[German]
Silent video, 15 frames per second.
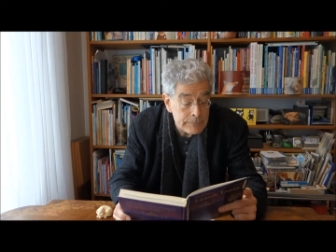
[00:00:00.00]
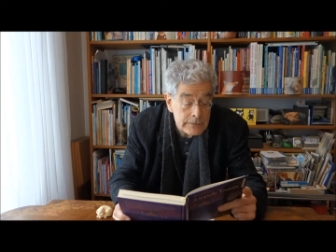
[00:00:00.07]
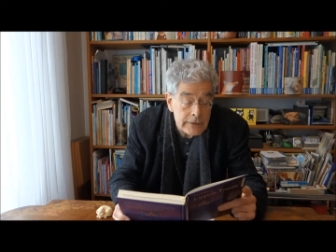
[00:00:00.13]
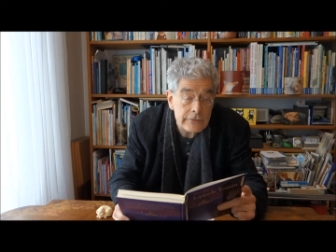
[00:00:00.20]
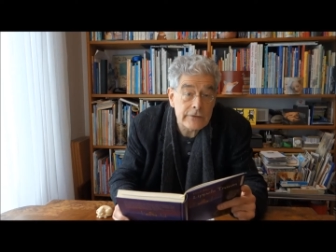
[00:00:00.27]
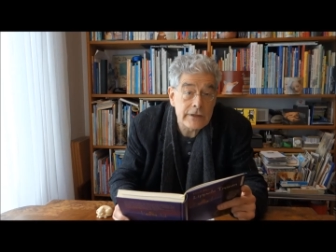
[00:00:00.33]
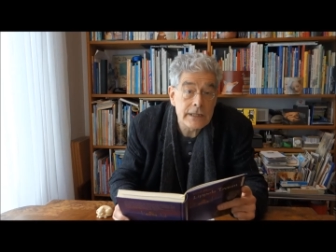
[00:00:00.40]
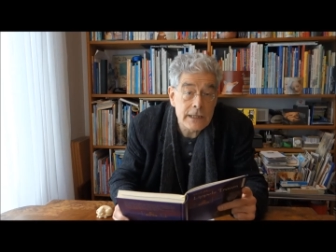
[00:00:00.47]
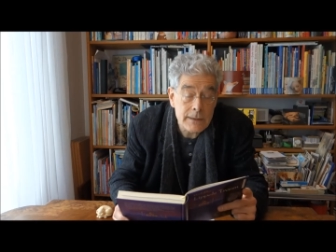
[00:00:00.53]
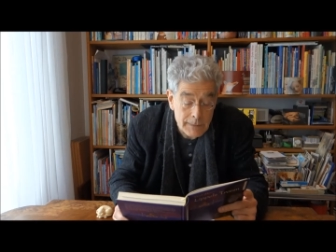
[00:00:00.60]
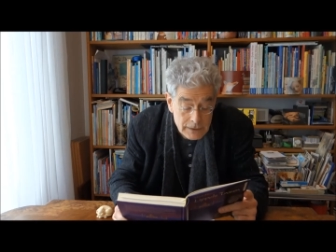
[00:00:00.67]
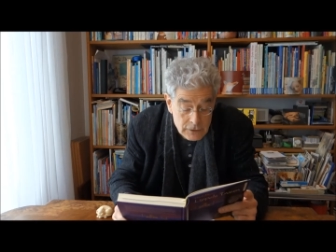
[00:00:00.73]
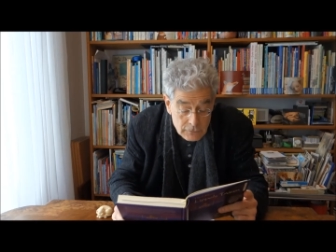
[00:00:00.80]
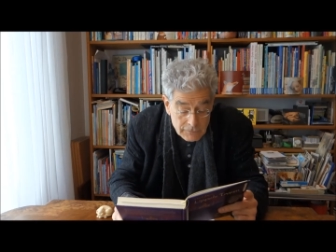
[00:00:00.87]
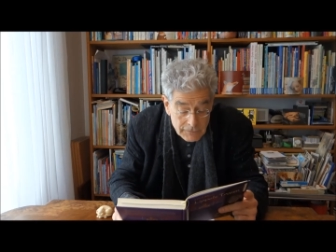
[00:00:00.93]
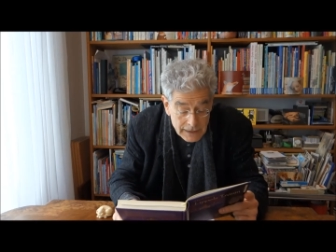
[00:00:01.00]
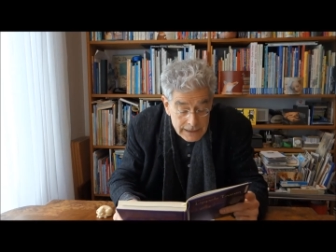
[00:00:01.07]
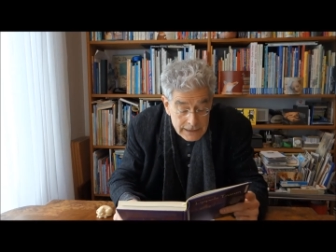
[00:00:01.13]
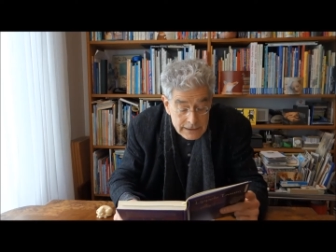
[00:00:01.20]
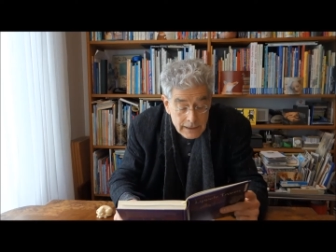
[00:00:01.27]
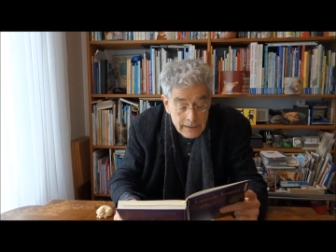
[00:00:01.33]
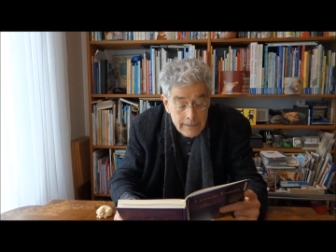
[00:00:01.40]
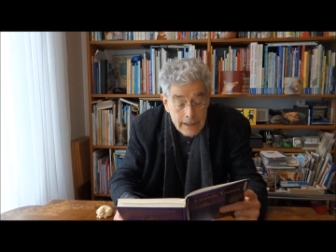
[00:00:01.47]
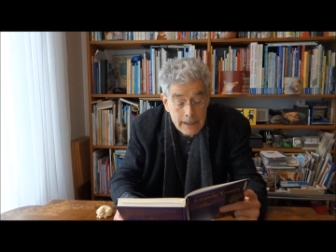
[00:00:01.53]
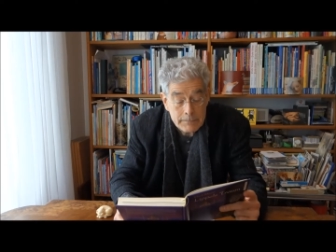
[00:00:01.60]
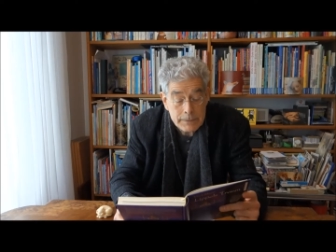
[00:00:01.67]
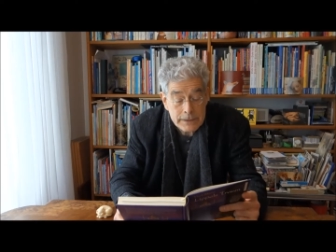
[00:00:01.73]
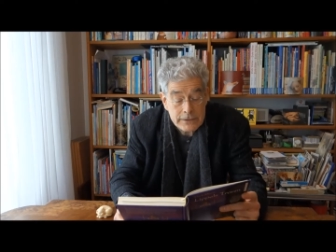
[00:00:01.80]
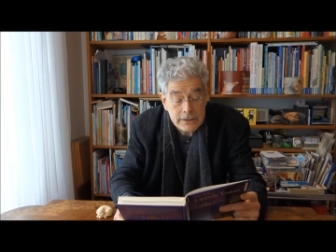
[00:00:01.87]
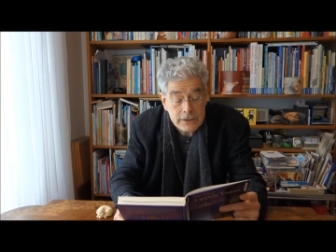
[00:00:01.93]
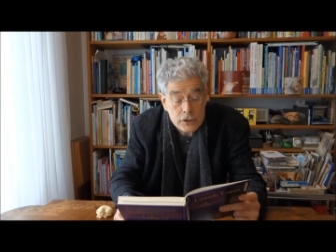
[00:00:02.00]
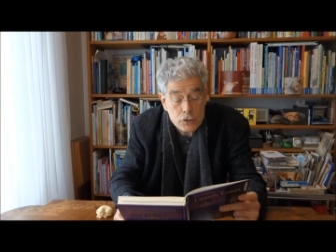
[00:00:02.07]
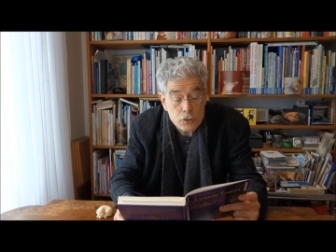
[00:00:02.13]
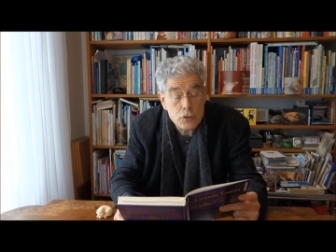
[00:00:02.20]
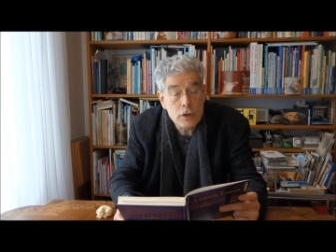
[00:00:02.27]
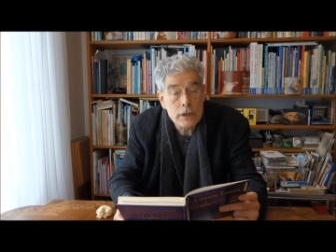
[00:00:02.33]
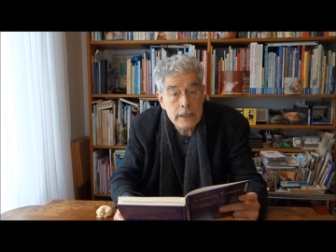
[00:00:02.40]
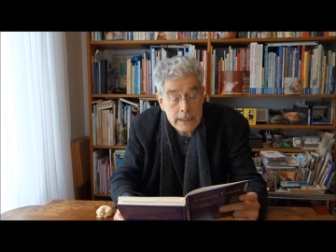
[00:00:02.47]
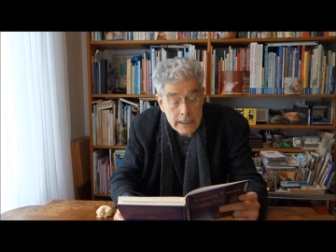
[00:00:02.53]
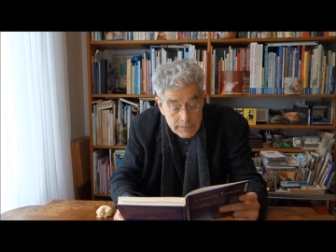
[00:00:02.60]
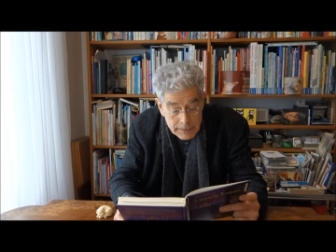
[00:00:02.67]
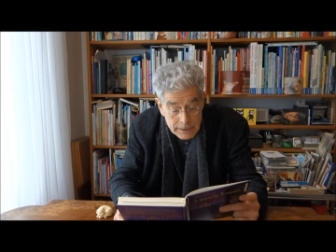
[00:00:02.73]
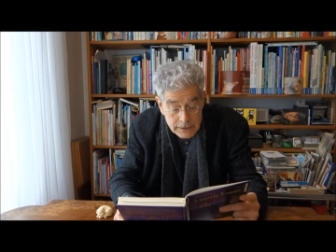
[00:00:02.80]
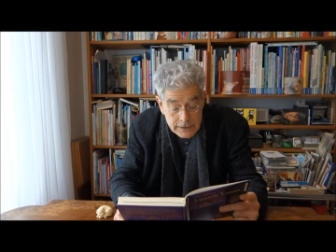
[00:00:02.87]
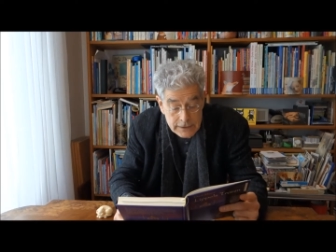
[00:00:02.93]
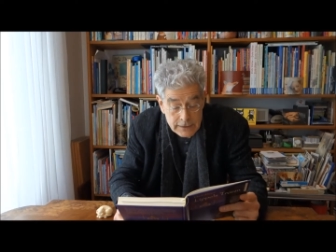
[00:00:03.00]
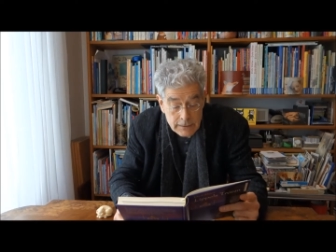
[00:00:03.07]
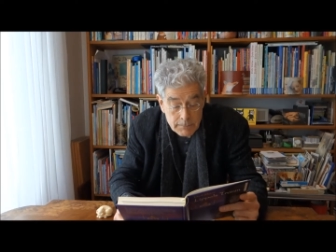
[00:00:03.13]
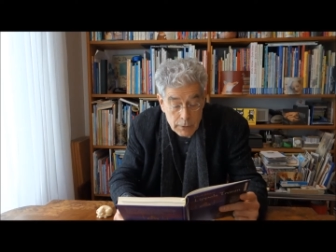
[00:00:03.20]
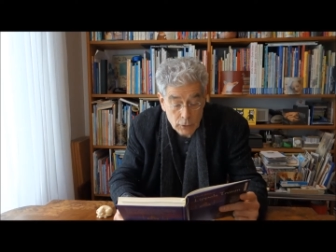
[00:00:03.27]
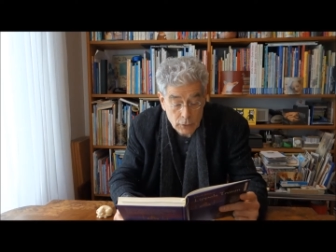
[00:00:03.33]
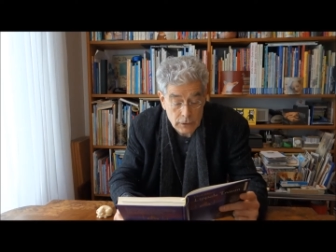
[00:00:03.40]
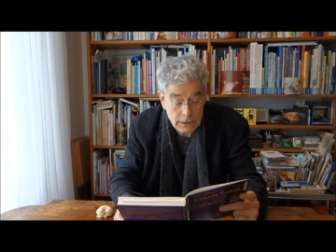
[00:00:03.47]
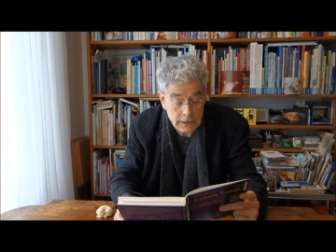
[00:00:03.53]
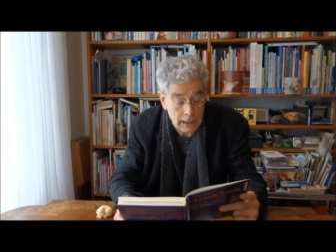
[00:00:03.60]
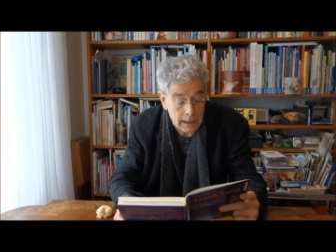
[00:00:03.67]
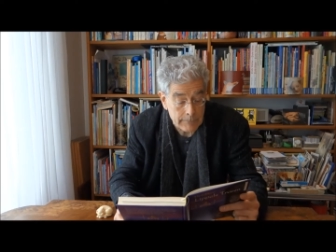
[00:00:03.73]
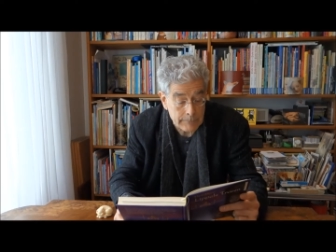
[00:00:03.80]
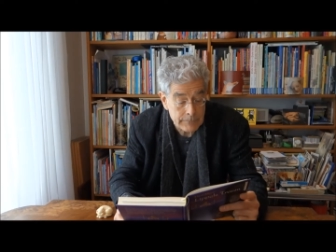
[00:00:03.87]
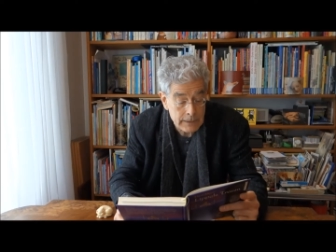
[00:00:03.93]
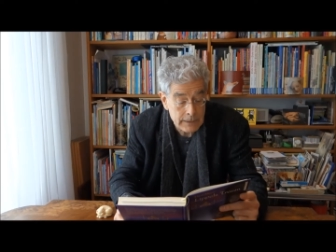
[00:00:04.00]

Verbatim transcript: Das ging immer so weiter, bis sie zu Lippels Block kam.